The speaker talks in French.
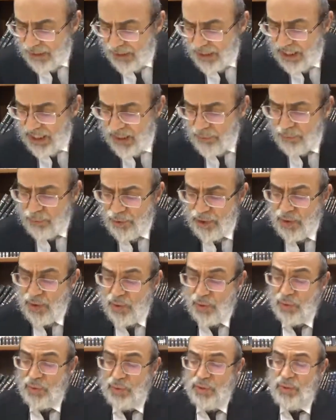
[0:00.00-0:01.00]
Les
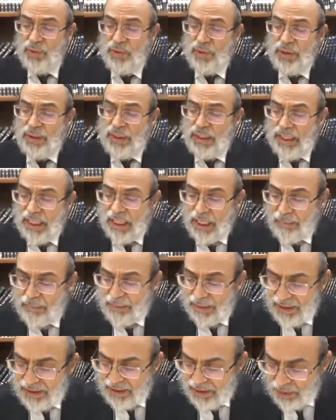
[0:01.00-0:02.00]
poissons, à
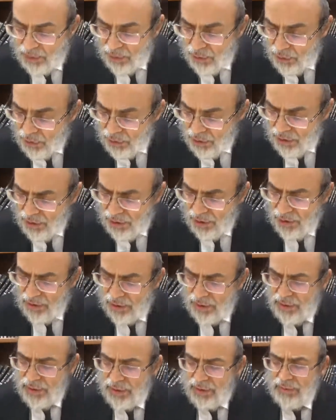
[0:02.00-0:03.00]
partir de
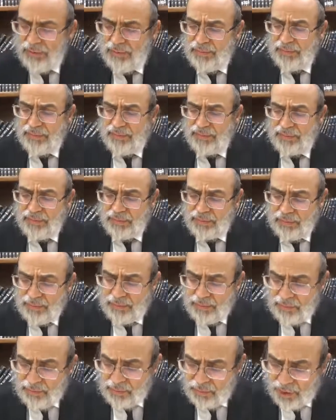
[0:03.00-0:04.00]
quand
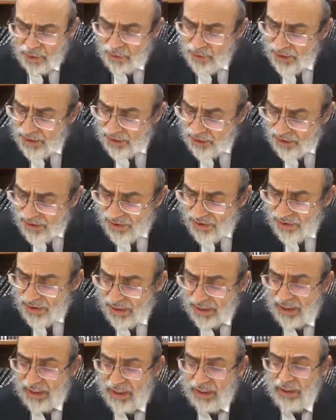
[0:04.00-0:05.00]
on les
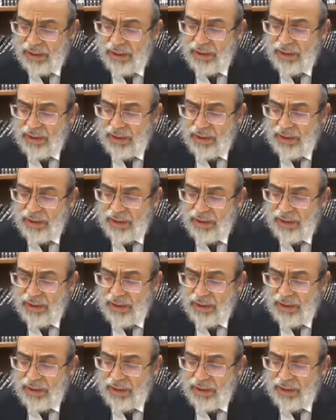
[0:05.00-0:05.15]
considère